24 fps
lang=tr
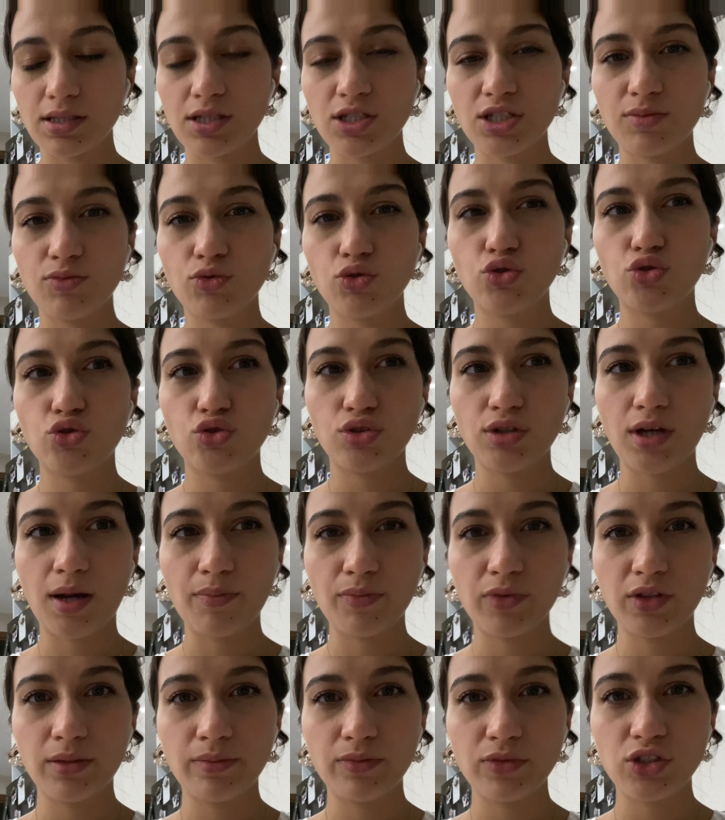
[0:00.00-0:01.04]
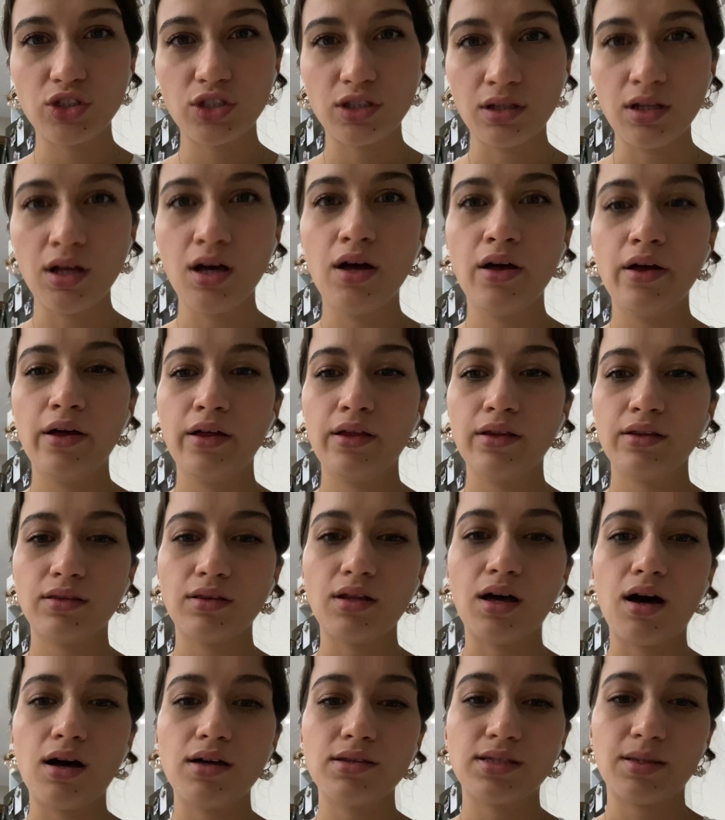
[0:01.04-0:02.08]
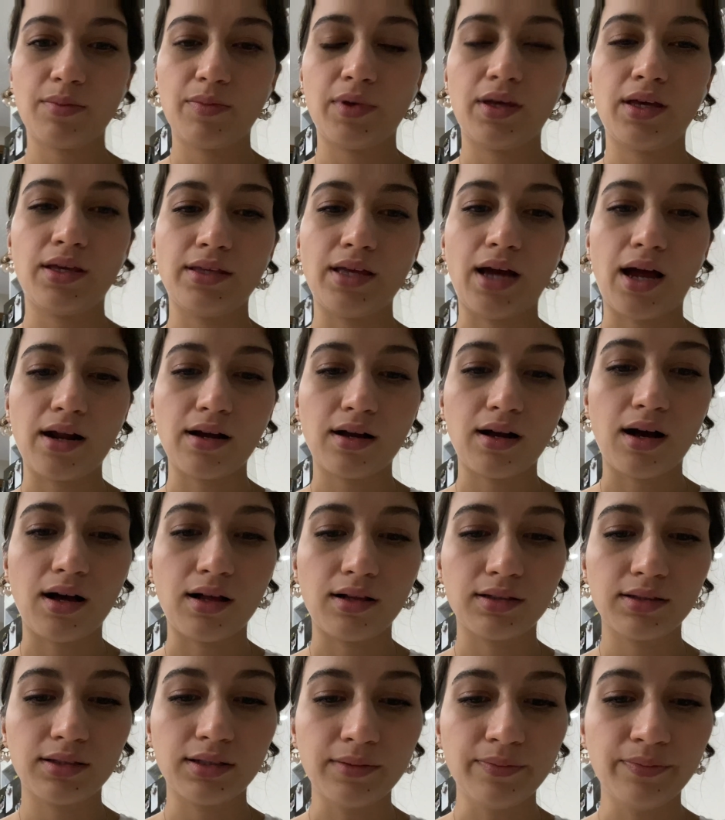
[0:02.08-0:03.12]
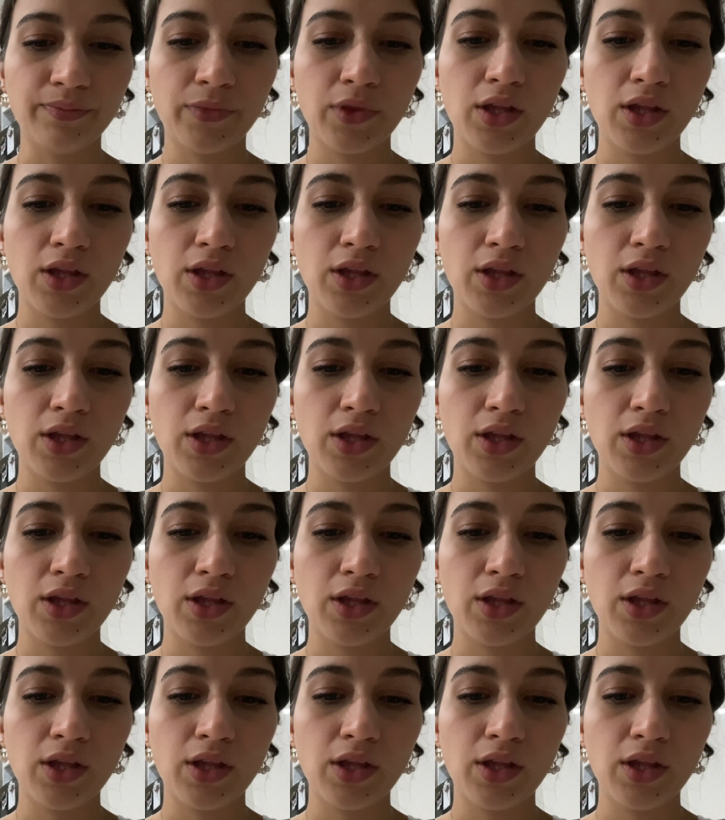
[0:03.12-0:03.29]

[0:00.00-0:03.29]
Şimdi küçük yaptığım için daha tabii yer kaldı.